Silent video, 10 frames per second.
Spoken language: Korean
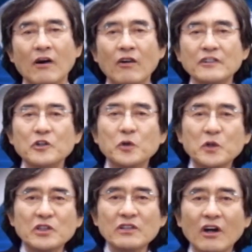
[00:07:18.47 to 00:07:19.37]
어느
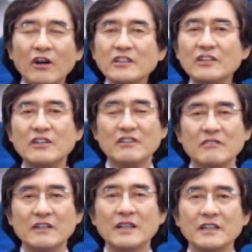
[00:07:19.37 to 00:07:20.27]
누구든
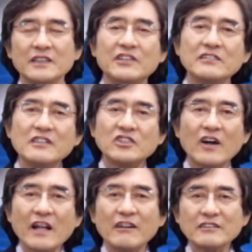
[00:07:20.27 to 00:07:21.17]
어디서든 이것을
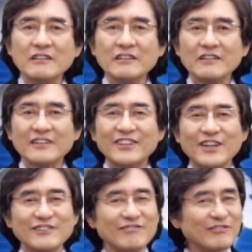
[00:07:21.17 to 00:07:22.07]
정하는 것은
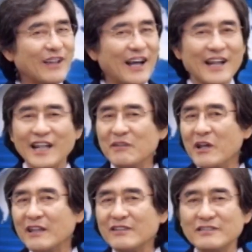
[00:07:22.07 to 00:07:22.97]
그것은
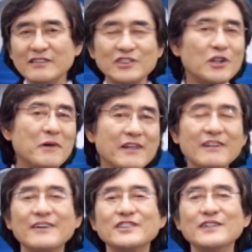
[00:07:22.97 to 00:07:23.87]
하나님의 뜻을
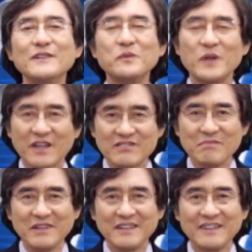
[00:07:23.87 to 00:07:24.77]
저버리는 것이
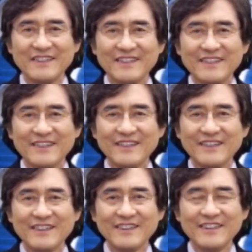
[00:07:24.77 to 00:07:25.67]
되겠습니다.
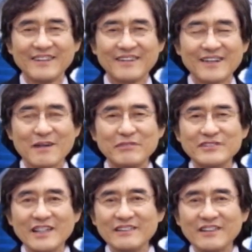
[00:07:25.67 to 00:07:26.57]
그러나
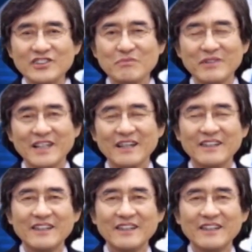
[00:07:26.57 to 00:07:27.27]
문제는 이것입니다.